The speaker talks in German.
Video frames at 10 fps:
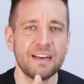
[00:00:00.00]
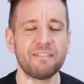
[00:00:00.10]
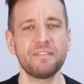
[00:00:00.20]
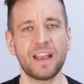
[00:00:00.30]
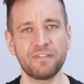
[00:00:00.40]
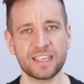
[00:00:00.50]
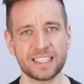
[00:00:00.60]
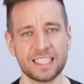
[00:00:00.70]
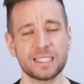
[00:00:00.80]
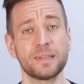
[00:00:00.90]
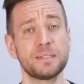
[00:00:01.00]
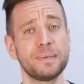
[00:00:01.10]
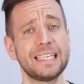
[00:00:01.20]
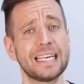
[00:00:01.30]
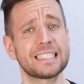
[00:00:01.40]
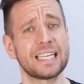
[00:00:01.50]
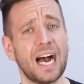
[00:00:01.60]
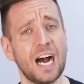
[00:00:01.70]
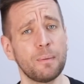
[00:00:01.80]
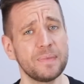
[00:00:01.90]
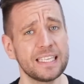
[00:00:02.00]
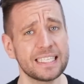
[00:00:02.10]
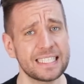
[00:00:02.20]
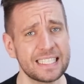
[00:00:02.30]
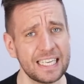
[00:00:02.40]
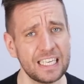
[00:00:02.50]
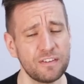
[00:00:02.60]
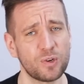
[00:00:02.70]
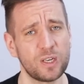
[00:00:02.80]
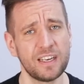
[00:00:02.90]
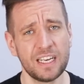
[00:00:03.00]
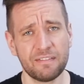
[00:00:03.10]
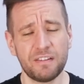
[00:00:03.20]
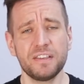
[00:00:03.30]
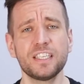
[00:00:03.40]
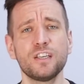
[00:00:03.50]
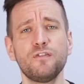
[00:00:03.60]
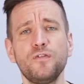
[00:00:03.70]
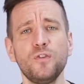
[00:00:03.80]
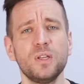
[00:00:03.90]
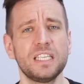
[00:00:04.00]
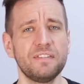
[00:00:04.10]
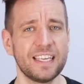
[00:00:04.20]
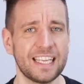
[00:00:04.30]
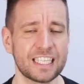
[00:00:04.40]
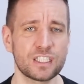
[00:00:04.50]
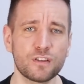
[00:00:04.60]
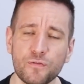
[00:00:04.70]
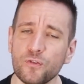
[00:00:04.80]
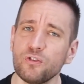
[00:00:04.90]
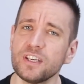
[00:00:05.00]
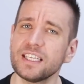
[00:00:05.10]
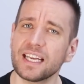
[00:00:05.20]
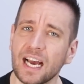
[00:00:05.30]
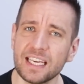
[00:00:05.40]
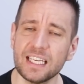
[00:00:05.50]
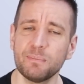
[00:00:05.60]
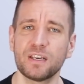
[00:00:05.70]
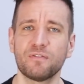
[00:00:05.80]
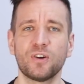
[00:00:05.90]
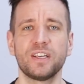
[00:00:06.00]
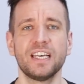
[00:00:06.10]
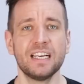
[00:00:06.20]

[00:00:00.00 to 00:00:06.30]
weil wir einfach das, was wir jetzt haben, nicht sehen wollen, weil wir die Gefühle, die wir jetzt fühlen, nicht annehmen wollen,